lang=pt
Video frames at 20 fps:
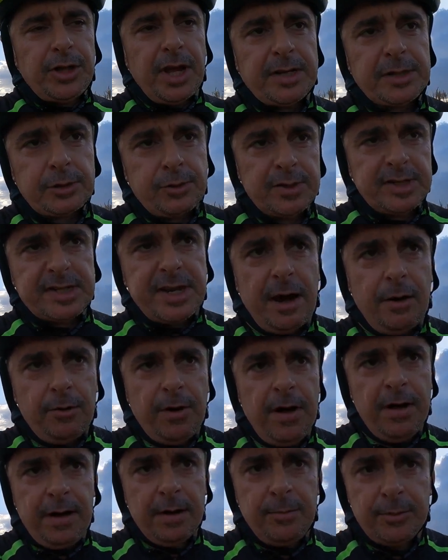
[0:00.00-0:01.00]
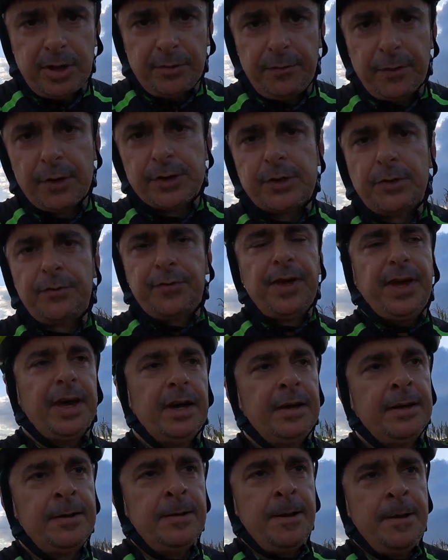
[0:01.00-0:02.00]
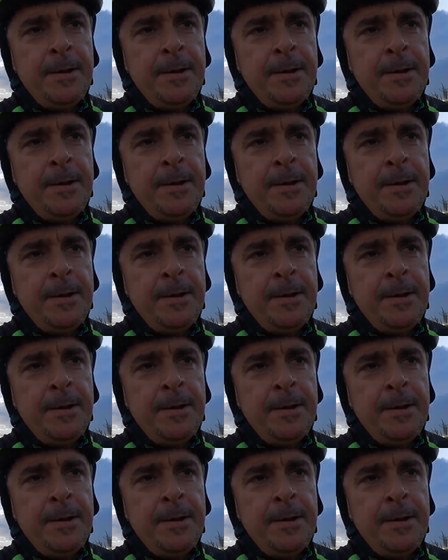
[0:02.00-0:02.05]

muita discussão, muita filosofia.